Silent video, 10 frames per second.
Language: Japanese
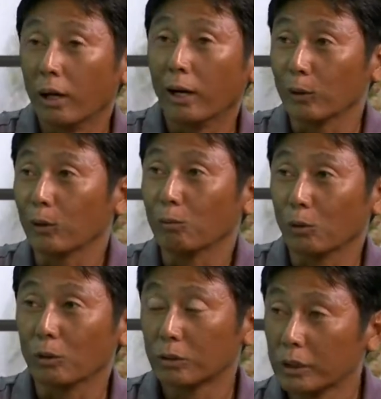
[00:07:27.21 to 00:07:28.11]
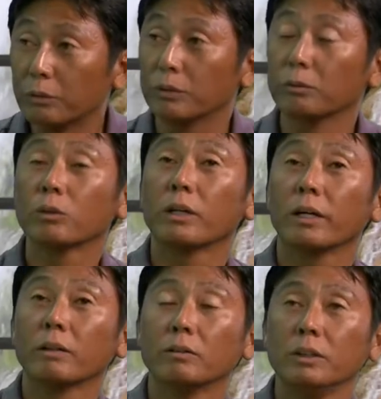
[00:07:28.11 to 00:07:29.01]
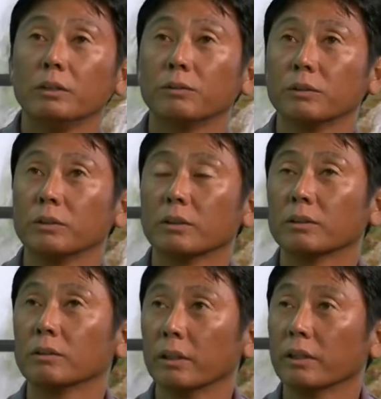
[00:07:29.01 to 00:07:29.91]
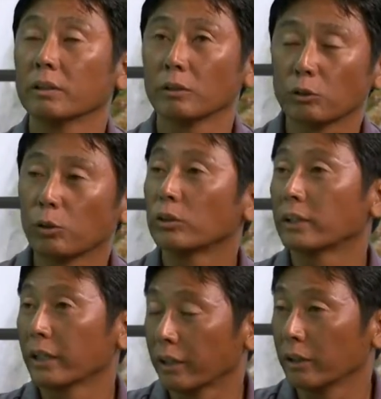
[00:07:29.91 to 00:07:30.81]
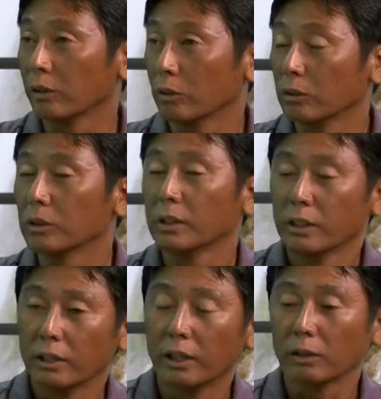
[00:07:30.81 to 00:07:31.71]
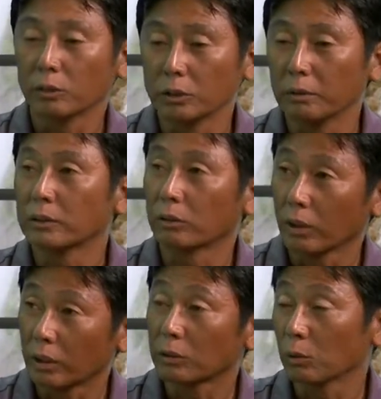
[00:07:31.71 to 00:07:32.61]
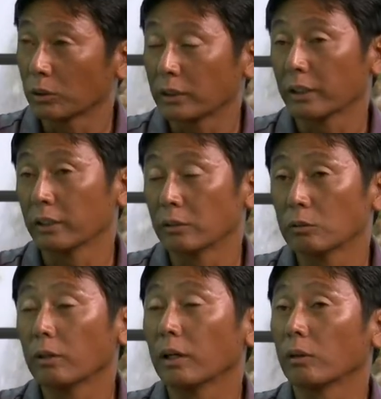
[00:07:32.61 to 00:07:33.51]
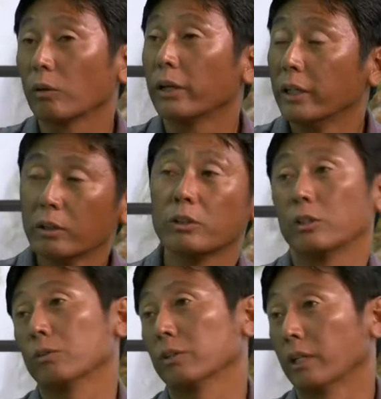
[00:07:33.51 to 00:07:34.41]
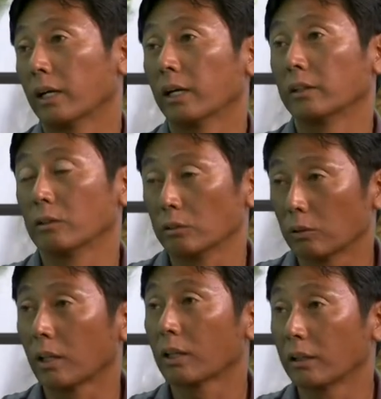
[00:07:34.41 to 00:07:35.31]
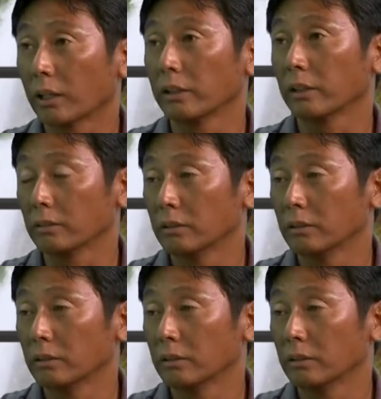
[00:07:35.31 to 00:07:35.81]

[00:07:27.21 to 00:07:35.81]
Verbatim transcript: う、うん、あのもうグリーフ僕らグリーフね創出体験によるあの収益とか総資債権というのは、あのエネルギーというふうに考えてるんですよ体の中にある